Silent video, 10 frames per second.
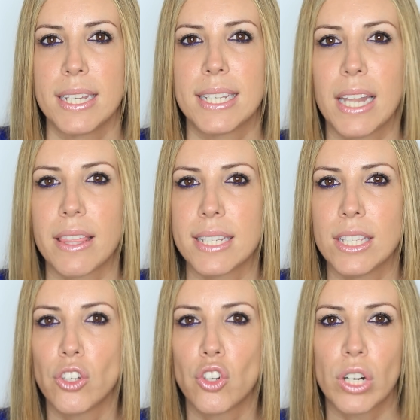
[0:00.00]
Si
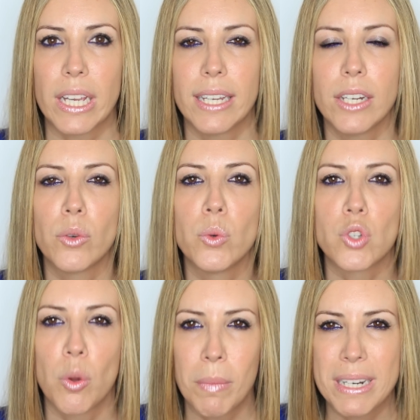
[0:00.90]
necesito corregir
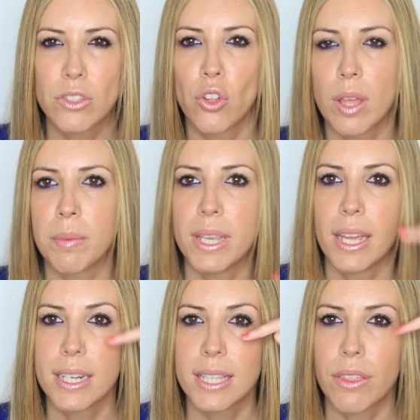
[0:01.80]
incluso más
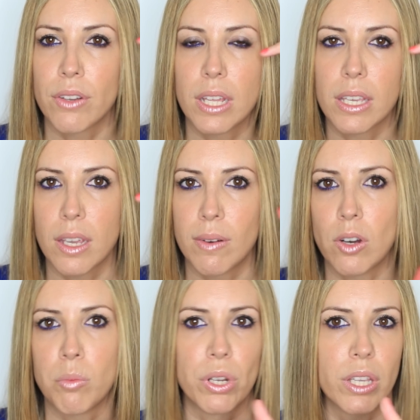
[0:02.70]
todavía en esta zona de aquí
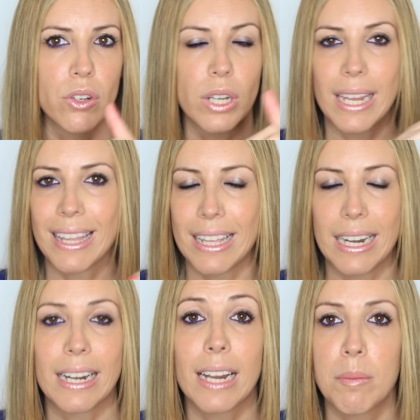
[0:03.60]
abajo, porque quiero que
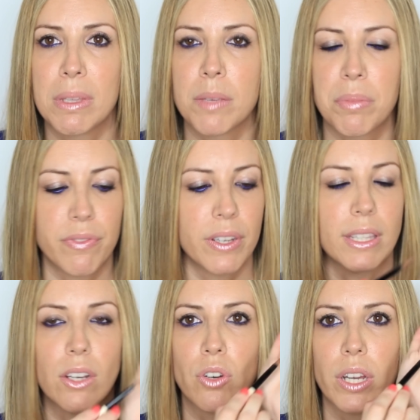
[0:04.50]
quede realmente
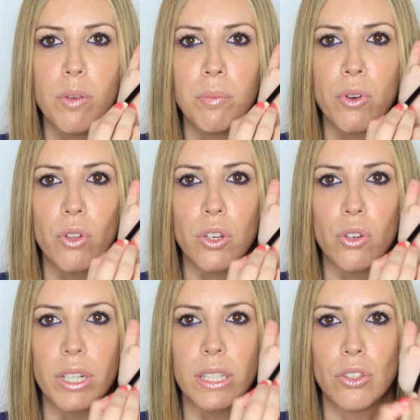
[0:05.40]
perfecta, cogería un poco de
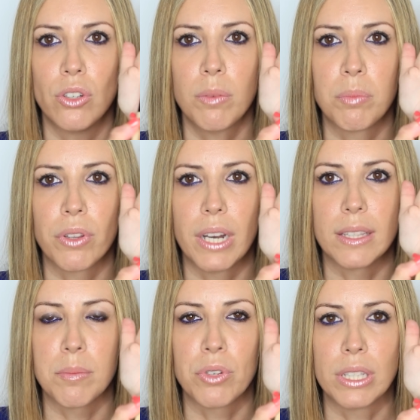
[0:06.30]
corrector por
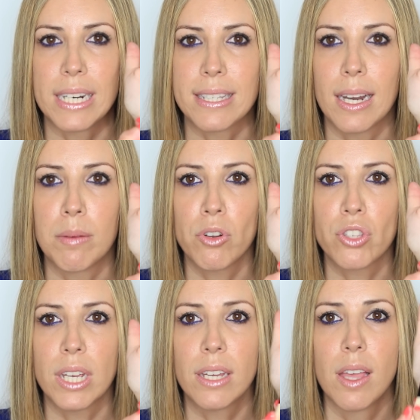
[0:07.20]
delante y por detrás de la
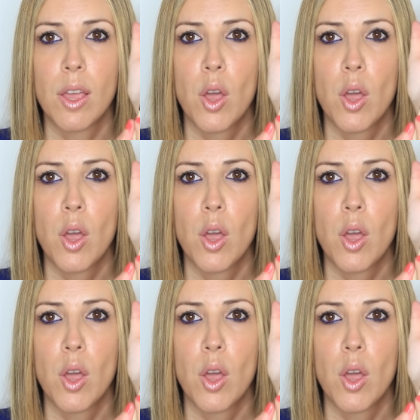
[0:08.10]
brocha,